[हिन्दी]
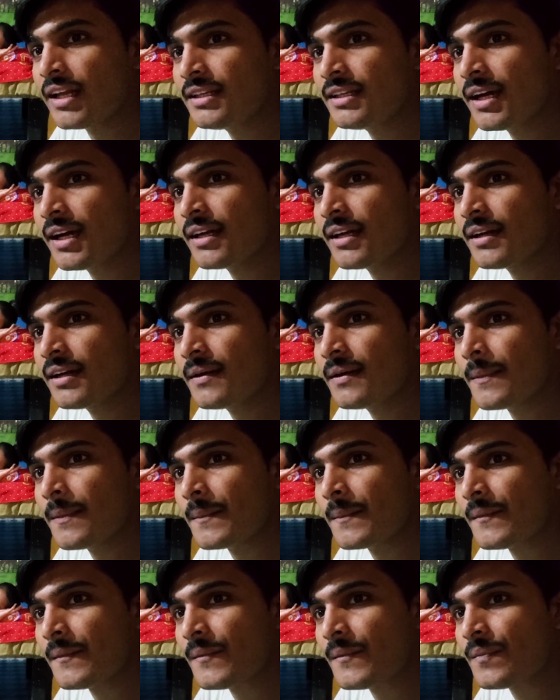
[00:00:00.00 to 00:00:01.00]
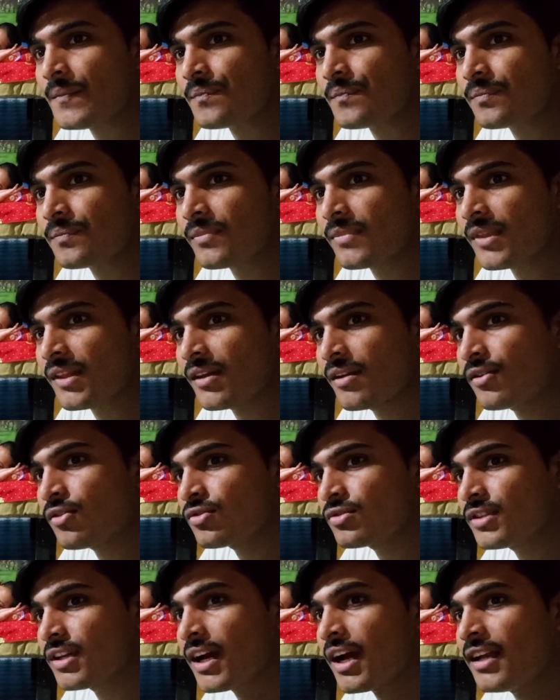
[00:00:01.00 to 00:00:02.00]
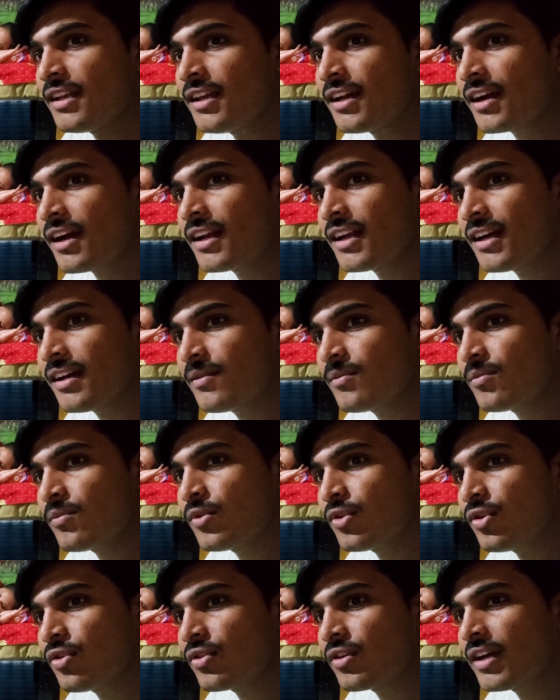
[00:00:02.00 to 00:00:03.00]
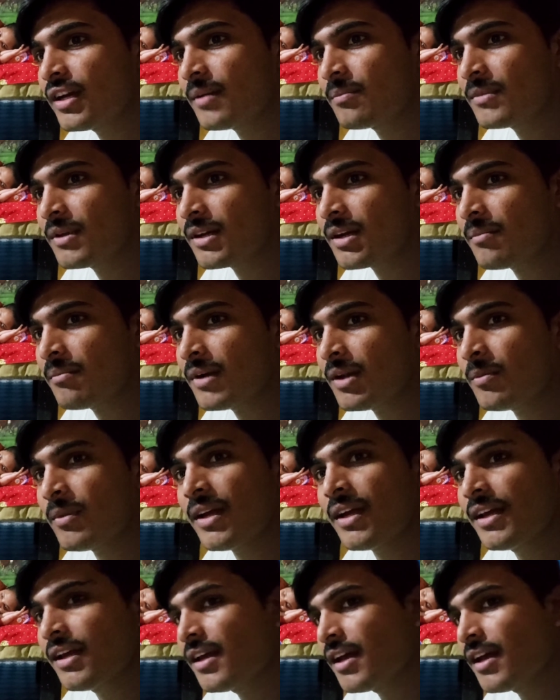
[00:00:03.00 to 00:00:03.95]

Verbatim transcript: खा लिया खाना उसने खा लिया खाना वो लोग गए अपने कम्बल में